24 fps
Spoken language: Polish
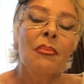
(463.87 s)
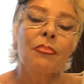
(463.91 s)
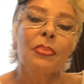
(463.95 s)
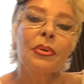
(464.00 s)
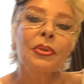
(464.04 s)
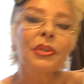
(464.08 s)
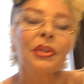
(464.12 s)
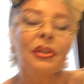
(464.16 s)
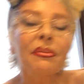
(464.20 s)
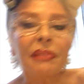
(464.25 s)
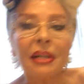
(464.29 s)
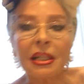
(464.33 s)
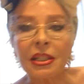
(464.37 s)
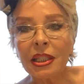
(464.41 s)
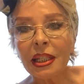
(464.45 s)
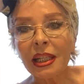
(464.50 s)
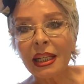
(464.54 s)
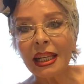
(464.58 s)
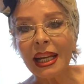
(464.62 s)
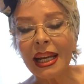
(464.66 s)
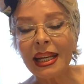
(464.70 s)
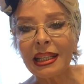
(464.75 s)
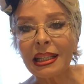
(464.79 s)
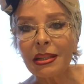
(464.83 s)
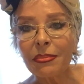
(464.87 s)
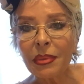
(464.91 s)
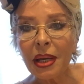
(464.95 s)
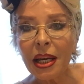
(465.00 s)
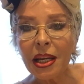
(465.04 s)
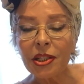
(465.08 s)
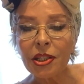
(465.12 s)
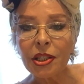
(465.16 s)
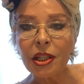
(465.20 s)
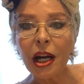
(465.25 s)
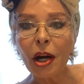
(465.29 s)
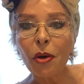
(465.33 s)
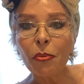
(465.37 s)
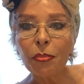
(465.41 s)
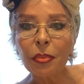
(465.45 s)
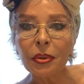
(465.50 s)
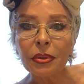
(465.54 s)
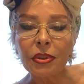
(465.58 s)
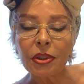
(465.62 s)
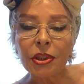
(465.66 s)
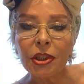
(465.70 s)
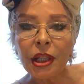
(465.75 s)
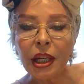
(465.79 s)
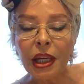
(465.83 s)
ponieważ Kret mieszkał
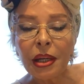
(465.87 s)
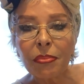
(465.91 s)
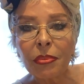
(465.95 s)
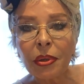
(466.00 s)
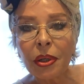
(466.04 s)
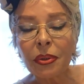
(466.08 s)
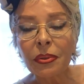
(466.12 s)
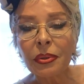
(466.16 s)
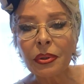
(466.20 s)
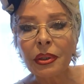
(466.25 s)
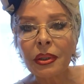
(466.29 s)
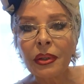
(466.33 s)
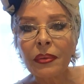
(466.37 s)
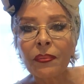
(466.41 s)
pod ziemią